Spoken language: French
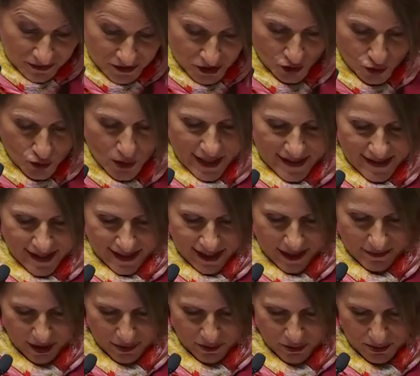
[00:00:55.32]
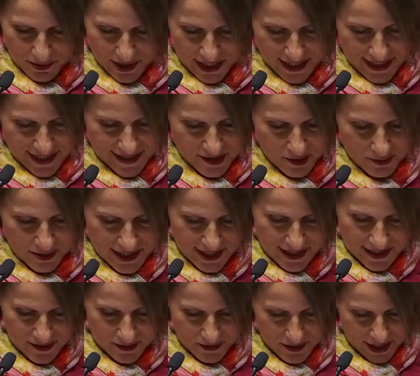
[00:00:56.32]
sous la Ve République, l'Assemblée
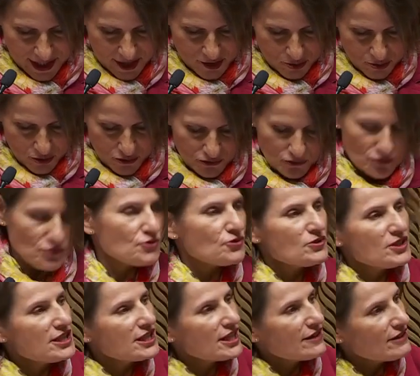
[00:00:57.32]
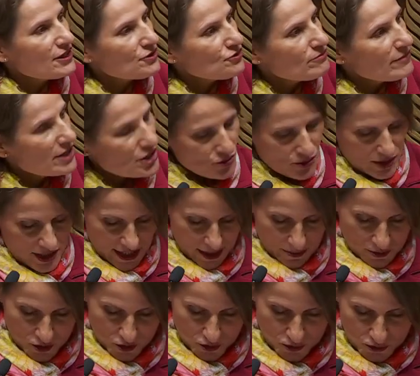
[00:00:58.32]
nationale ne peut fonctionner qu'avec une majorité
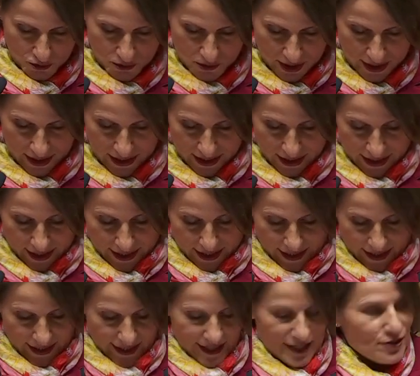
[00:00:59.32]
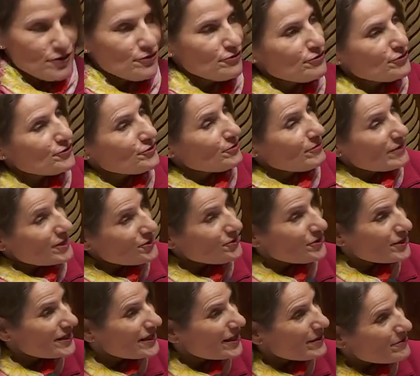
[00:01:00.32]
absolue et que, faute de
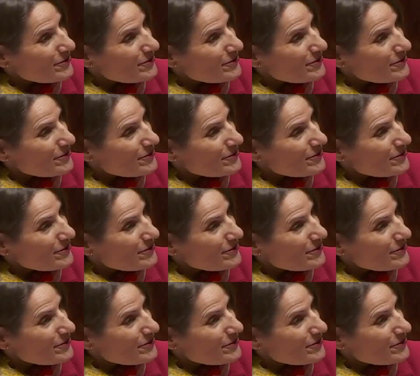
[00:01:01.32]
majorité